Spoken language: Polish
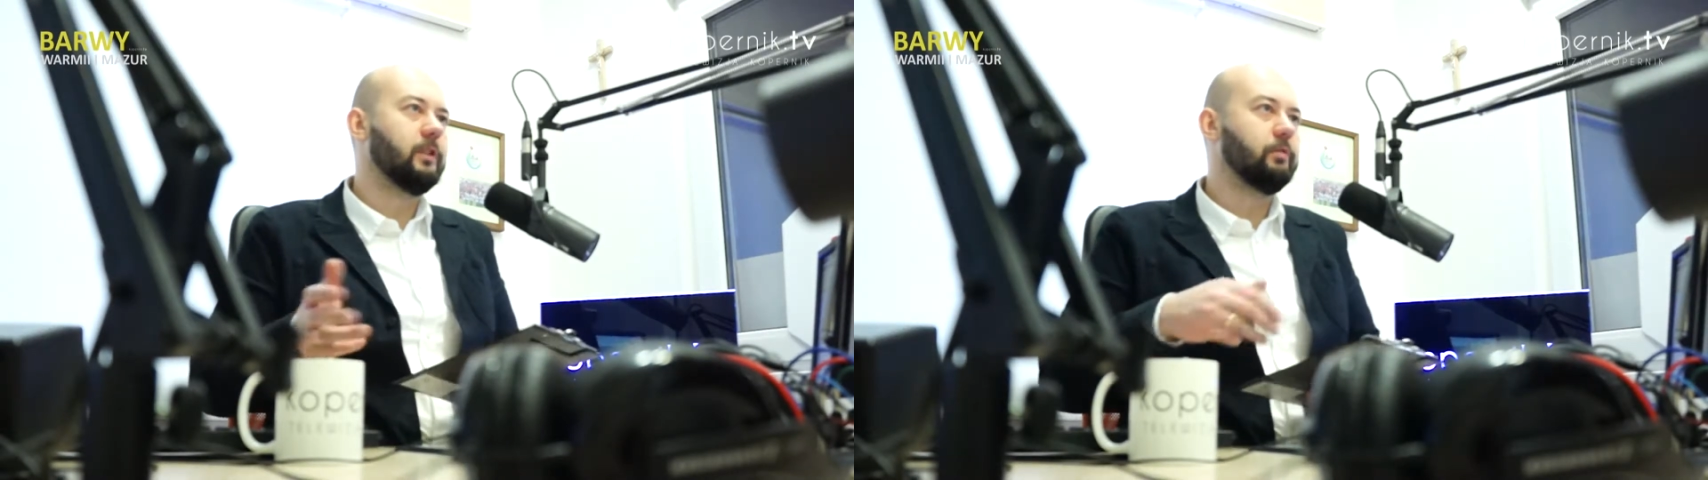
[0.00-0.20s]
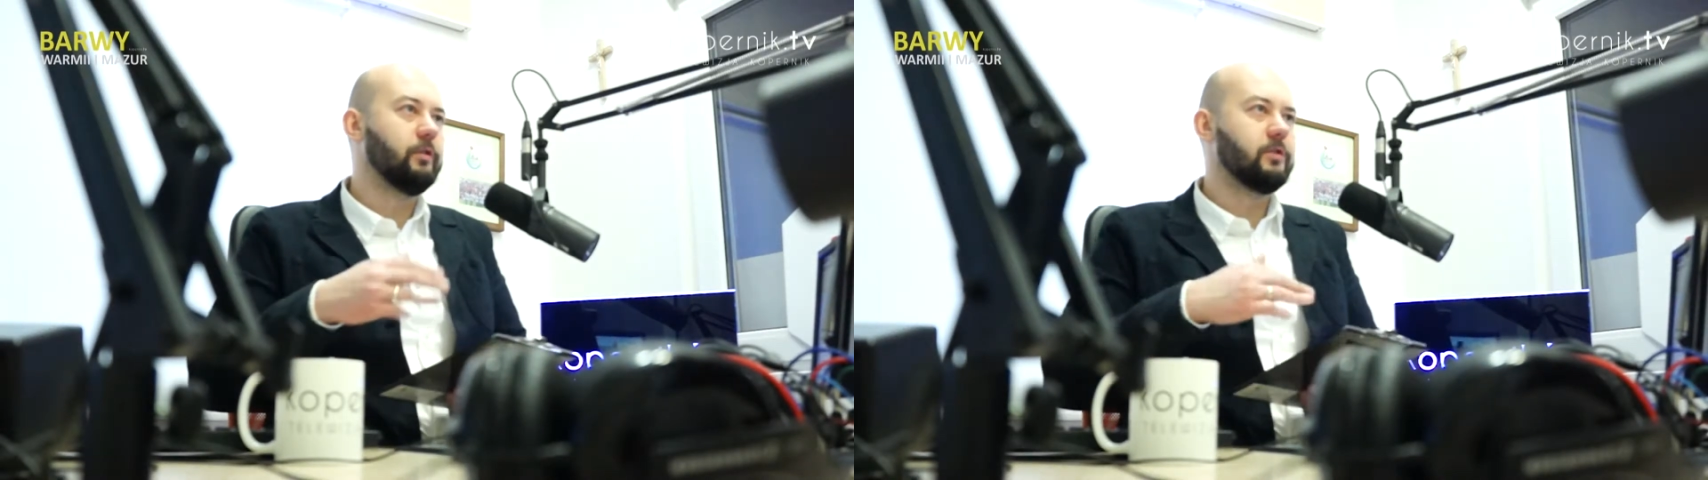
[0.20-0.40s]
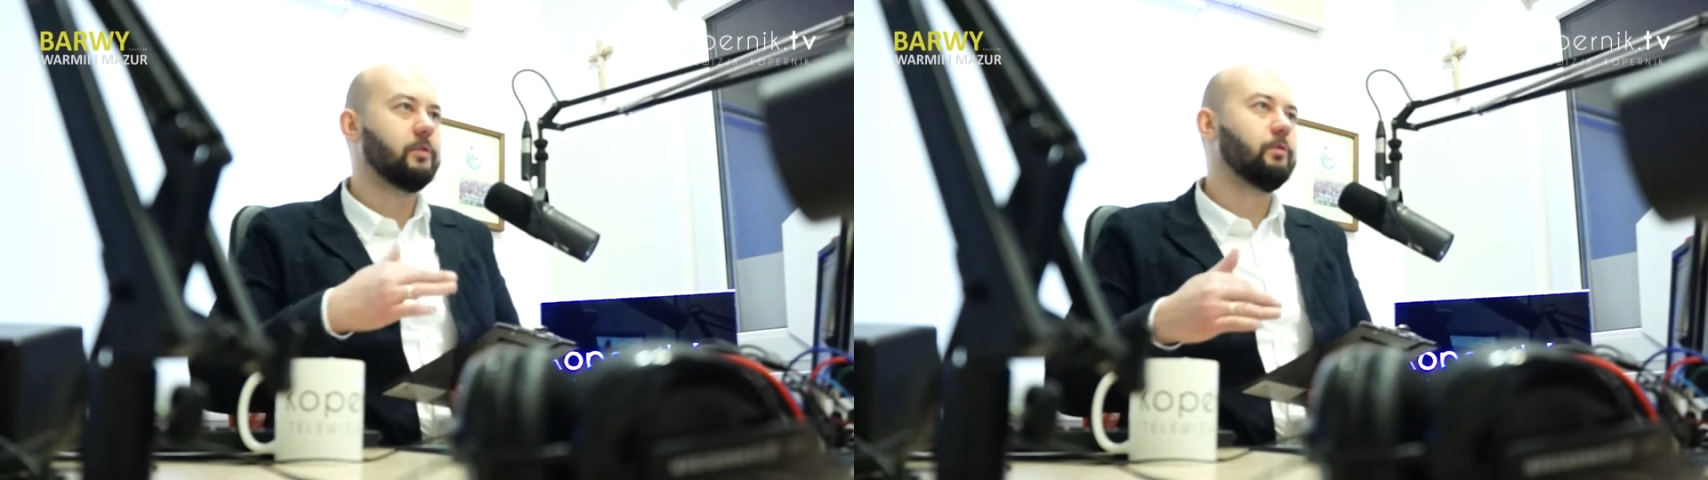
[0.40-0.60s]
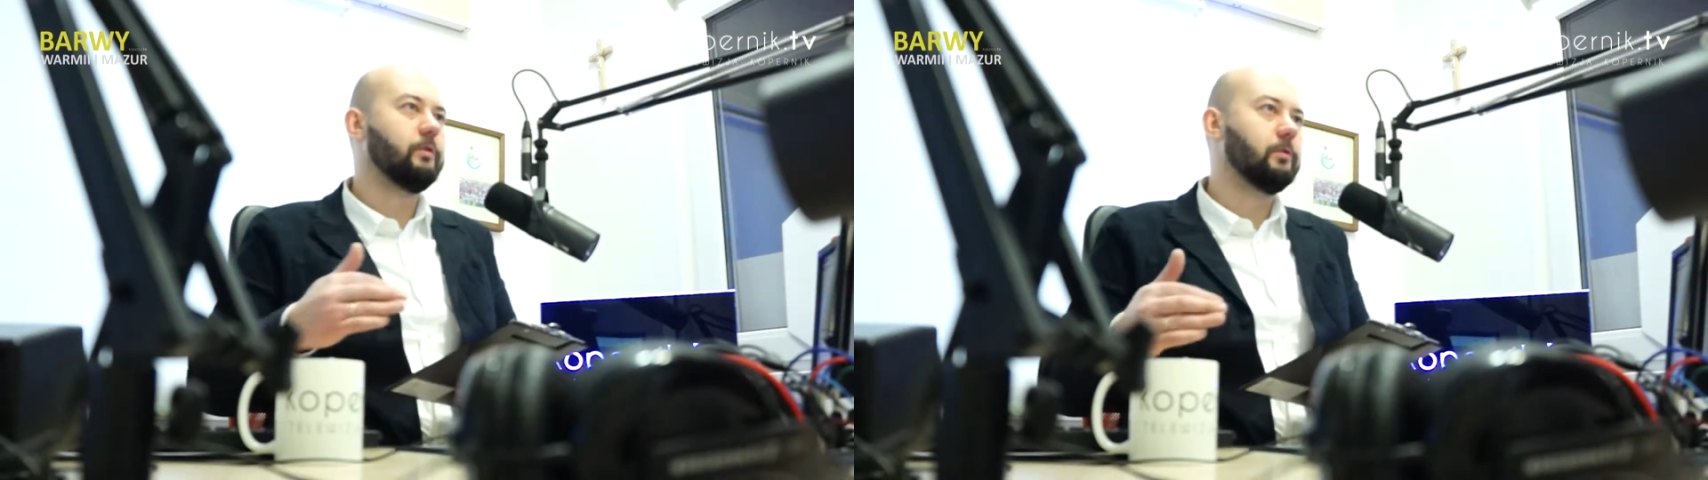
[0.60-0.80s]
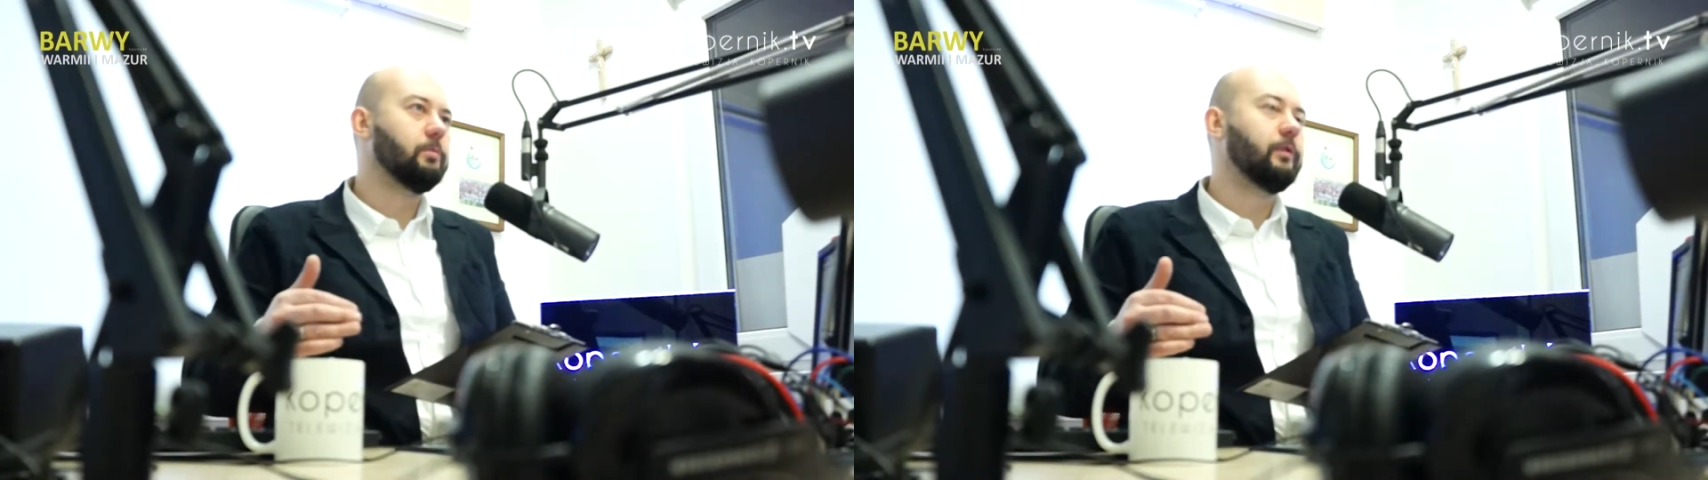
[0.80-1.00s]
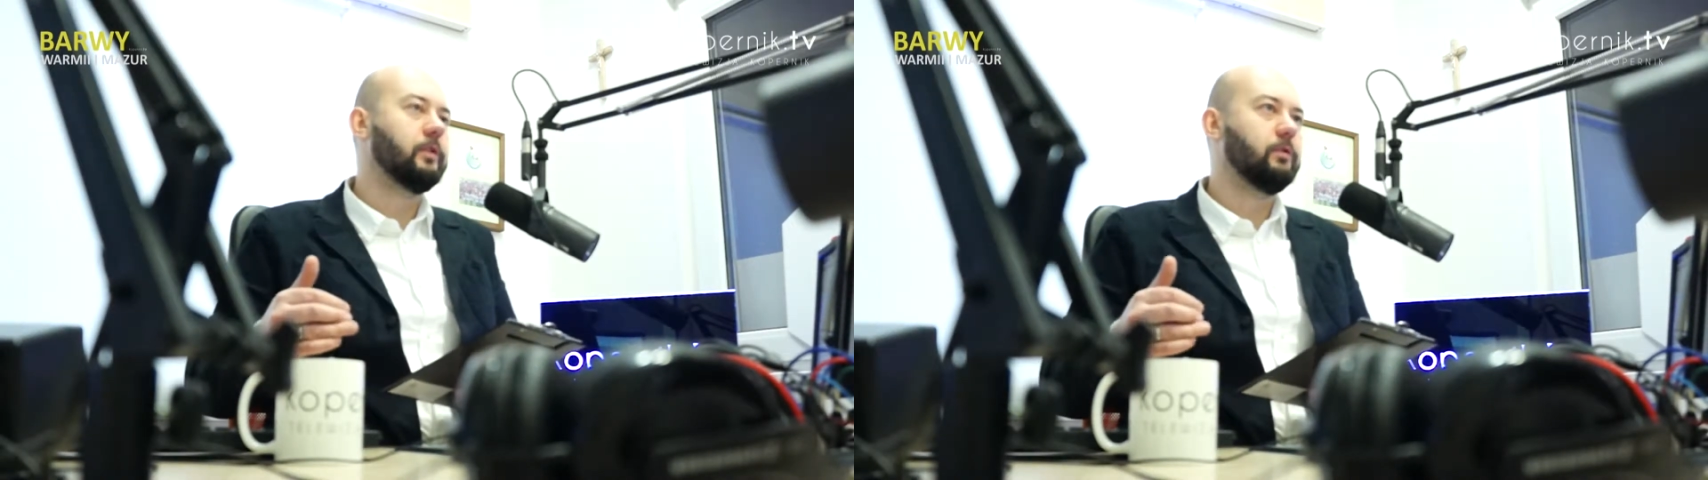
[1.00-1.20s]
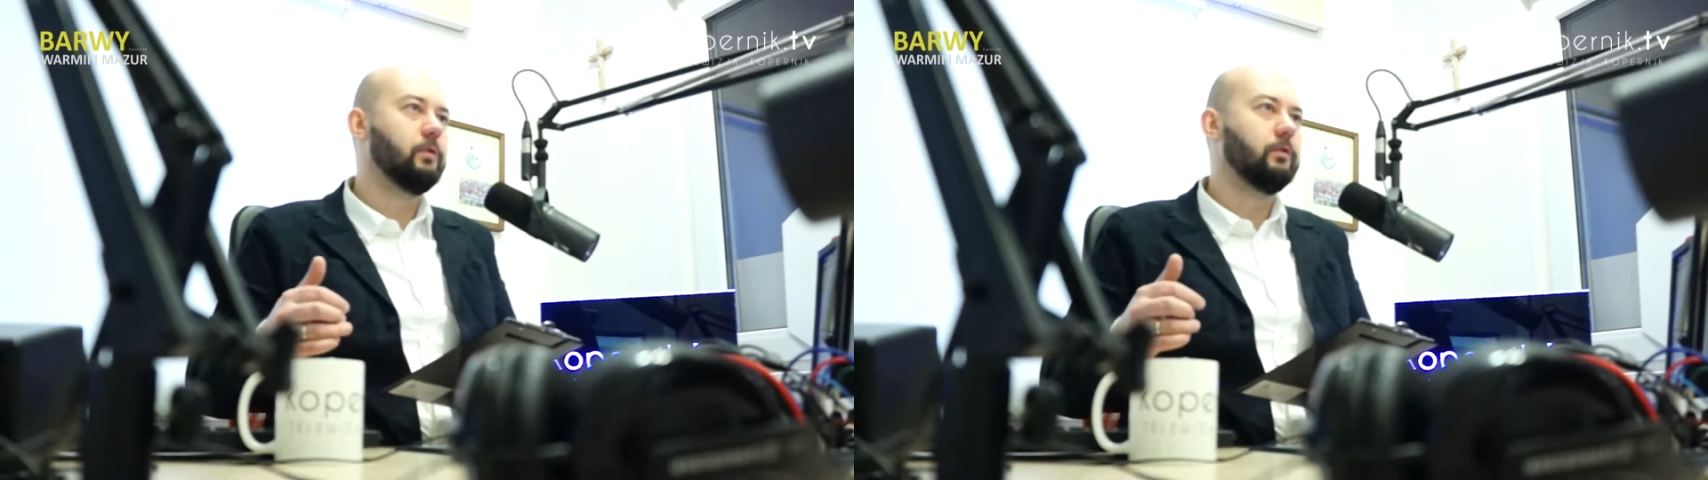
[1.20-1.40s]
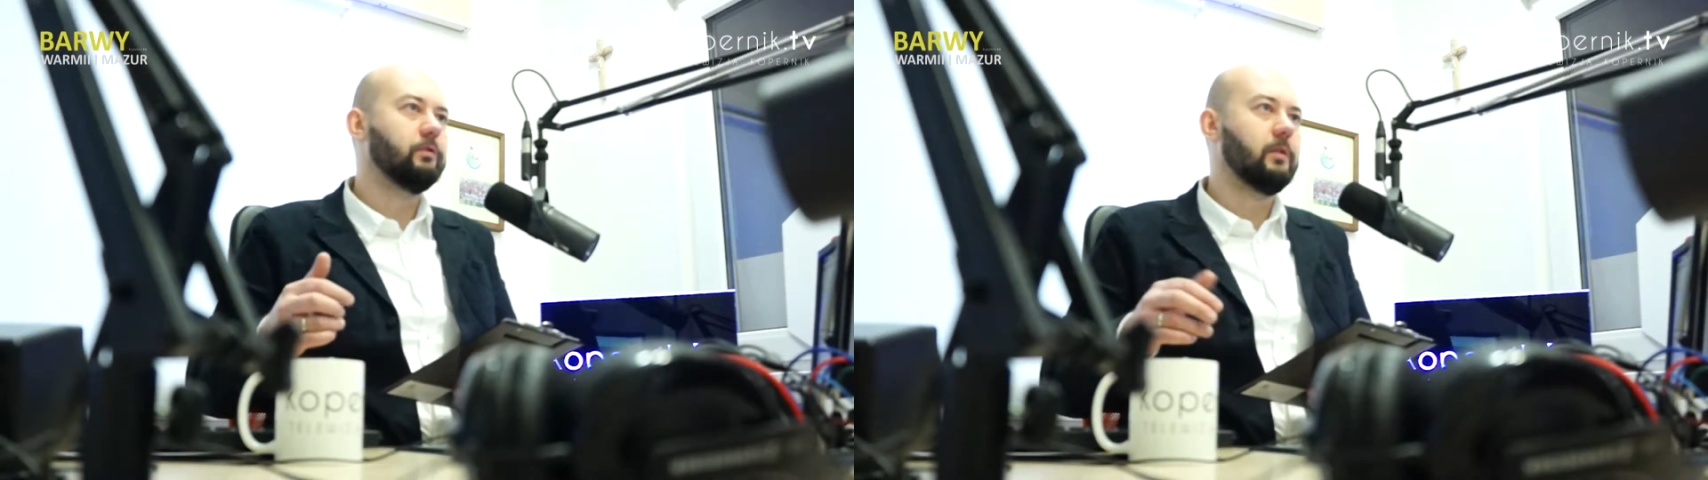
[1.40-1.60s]
bo jest odpo
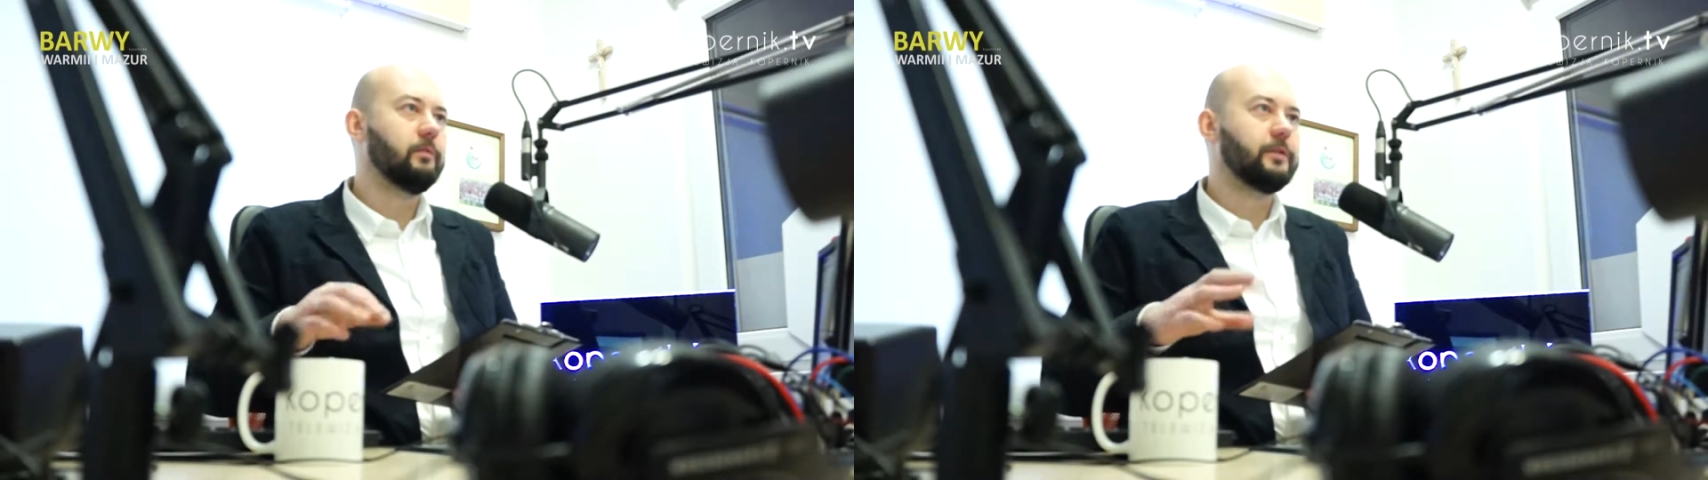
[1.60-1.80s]
odpowiednio tam